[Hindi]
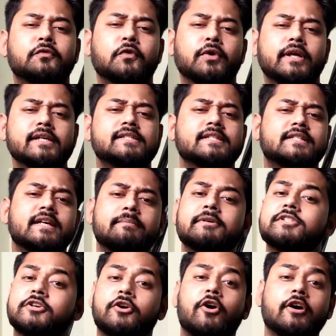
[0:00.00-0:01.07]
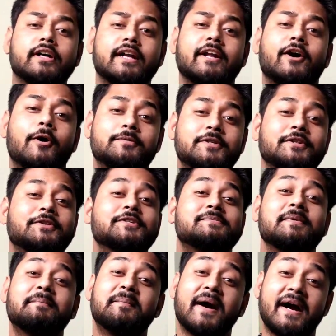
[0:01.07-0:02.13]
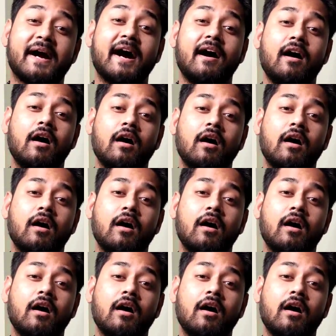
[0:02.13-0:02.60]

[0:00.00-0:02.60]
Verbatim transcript: तो 4K 60 एपिस रिकॉर्ड करने का ऑप्शन तो इसमें पक्का